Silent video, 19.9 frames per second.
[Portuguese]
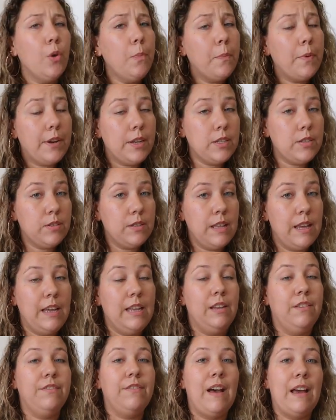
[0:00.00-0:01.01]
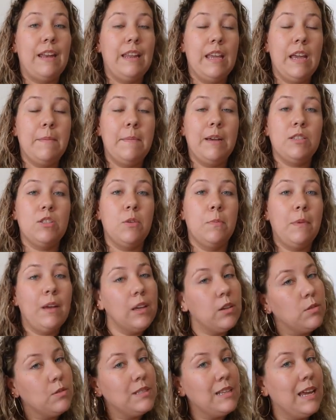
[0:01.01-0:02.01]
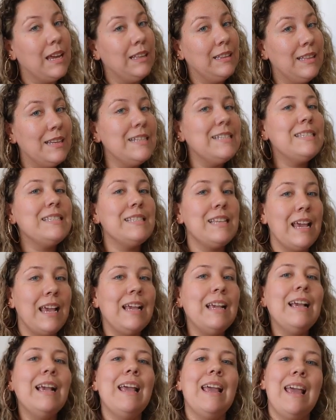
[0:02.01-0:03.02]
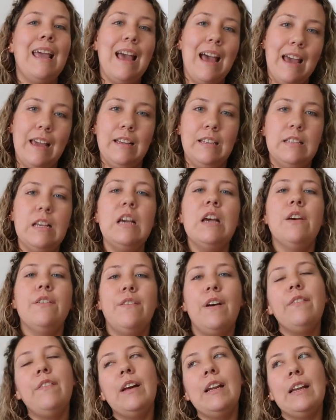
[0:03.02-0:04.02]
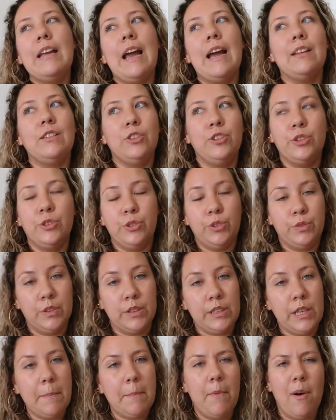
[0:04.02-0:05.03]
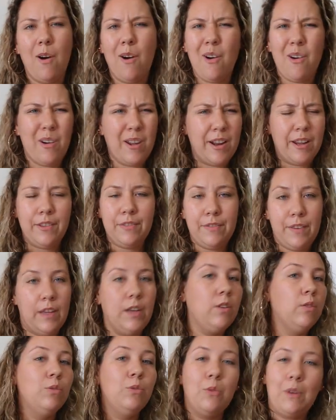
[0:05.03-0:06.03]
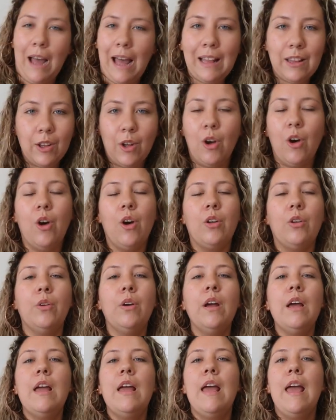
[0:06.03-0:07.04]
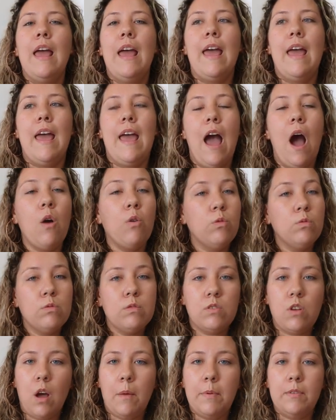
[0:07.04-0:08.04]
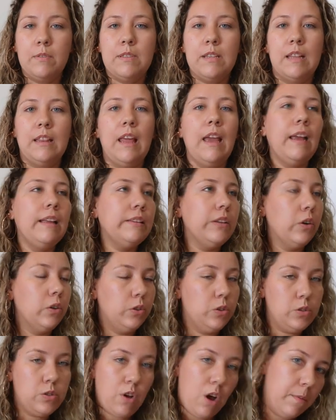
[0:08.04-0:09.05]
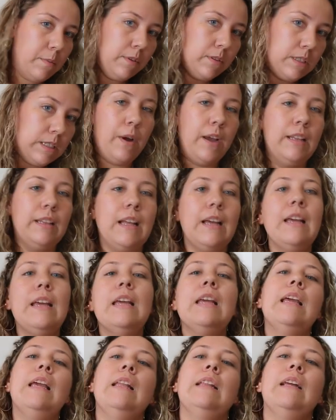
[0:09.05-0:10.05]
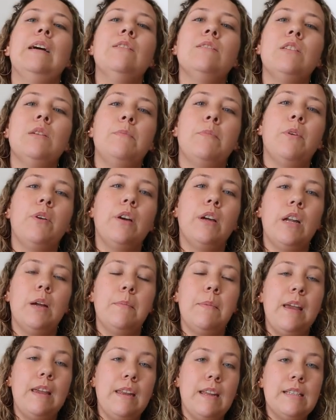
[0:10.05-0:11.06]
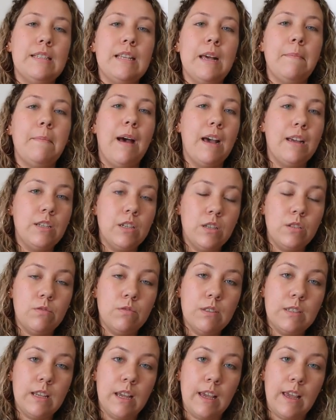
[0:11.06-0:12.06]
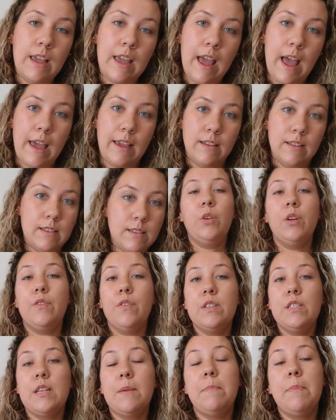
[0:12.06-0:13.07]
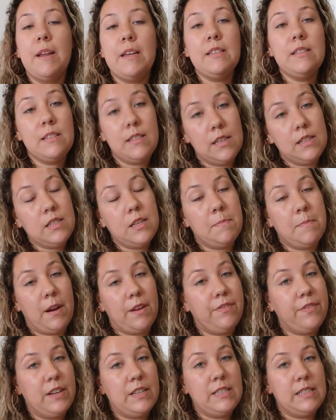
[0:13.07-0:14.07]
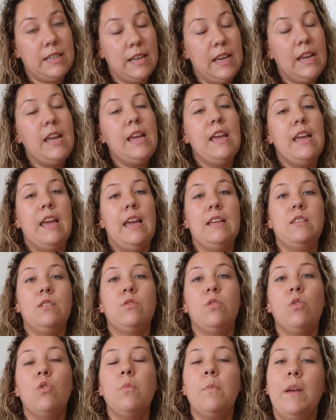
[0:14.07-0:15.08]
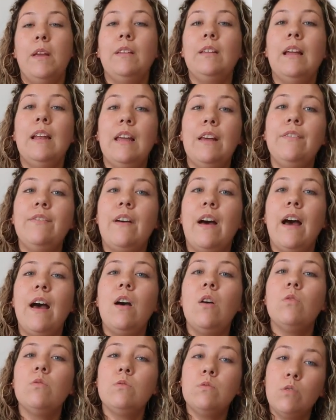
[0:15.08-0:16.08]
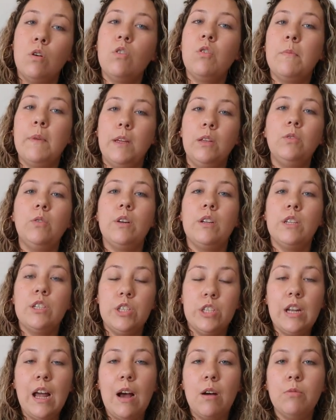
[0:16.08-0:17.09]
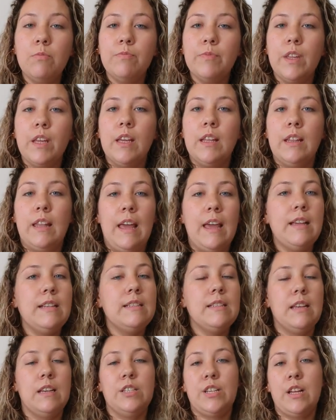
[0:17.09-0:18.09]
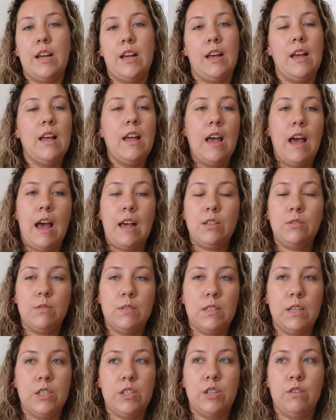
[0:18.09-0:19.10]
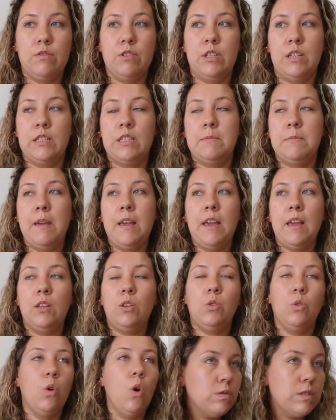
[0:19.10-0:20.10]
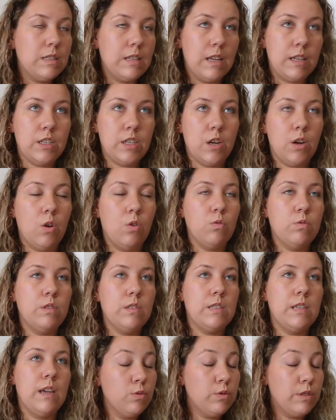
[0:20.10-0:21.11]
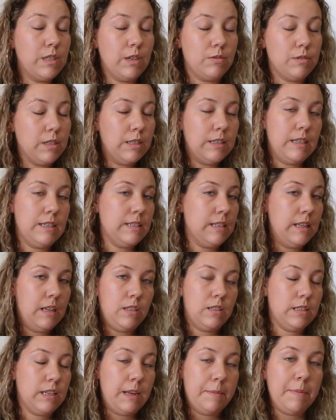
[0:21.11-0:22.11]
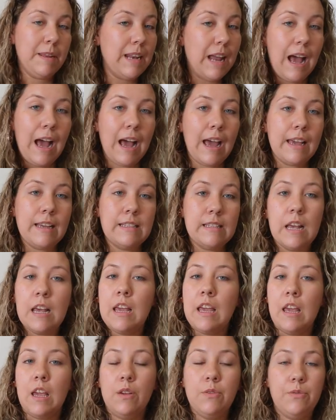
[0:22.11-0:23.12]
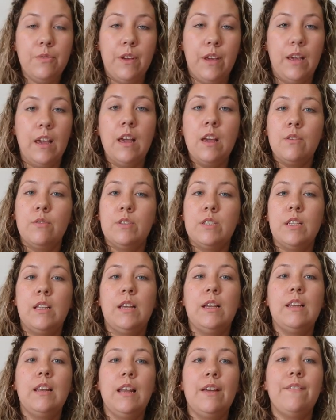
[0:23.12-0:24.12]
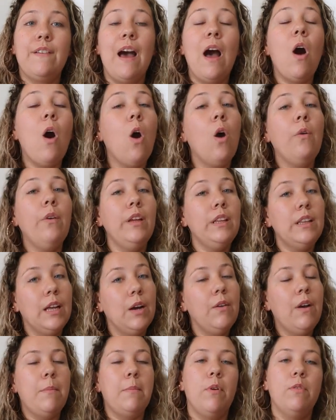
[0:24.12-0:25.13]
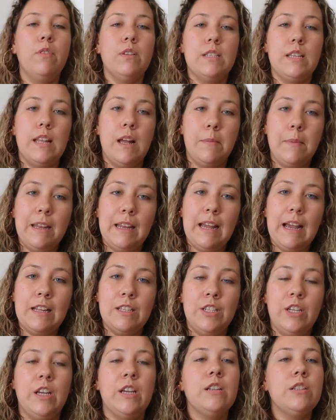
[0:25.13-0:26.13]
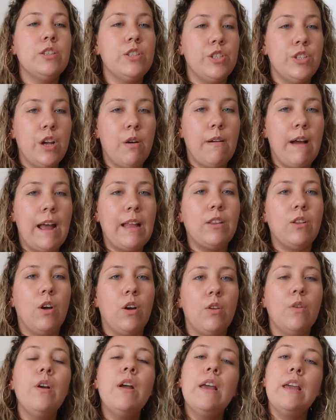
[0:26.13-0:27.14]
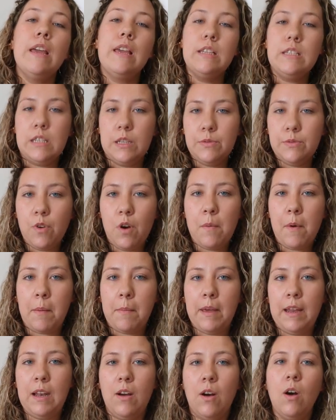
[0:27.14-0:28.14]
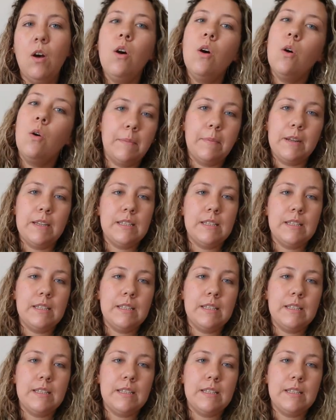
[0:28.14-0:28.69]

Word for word: E o preço dele varia mais ou menos entre 100 reais. Vai variar de onde você mora, enfim, do cartório. É, alguns cobram 70, outros cobram 50. Então se programa aí nessa margem dos 100 reais. E o que você precisa para fazer esse documento é levar o documento original, né? Seja a sua certidão de nascimento, ou seja, os, os seus antecedentes criminais, enfim, você tem que levar, ou então é bom você dar uma ligadinha antes de ir ao cartório e se informar melhor o que está